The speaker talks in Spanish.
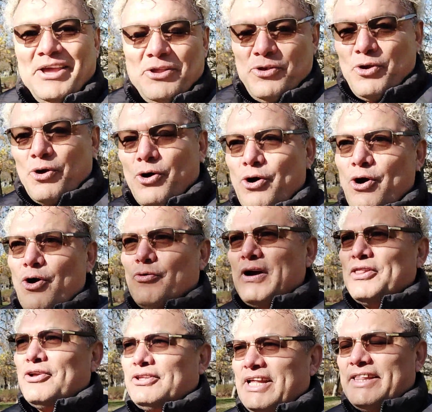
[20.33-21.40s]
yo
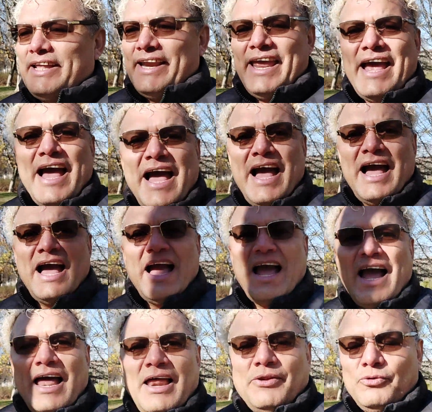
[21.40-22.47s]
cuando
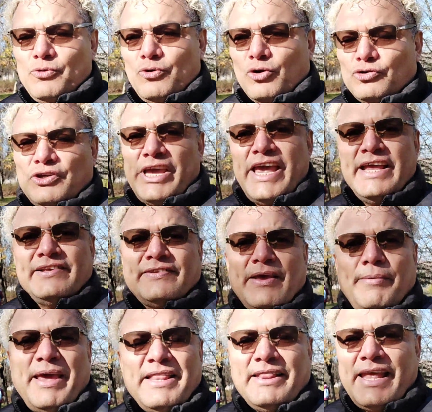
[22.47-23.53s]
tendría algunos
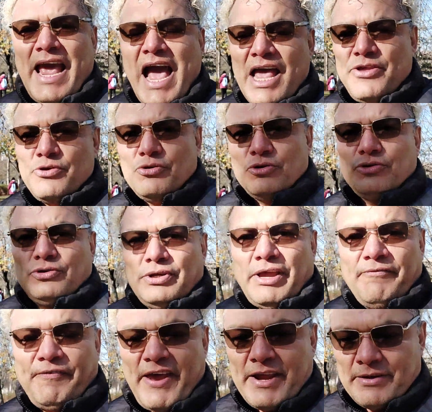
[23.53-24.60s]
15, 20 años,
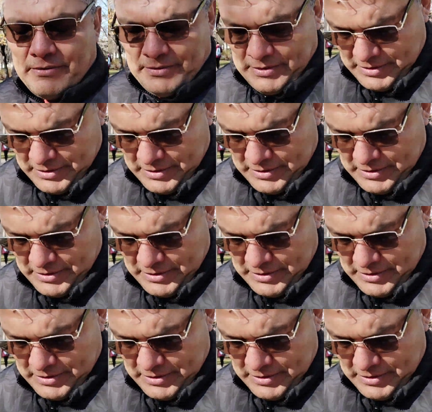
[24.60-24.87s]
en fin,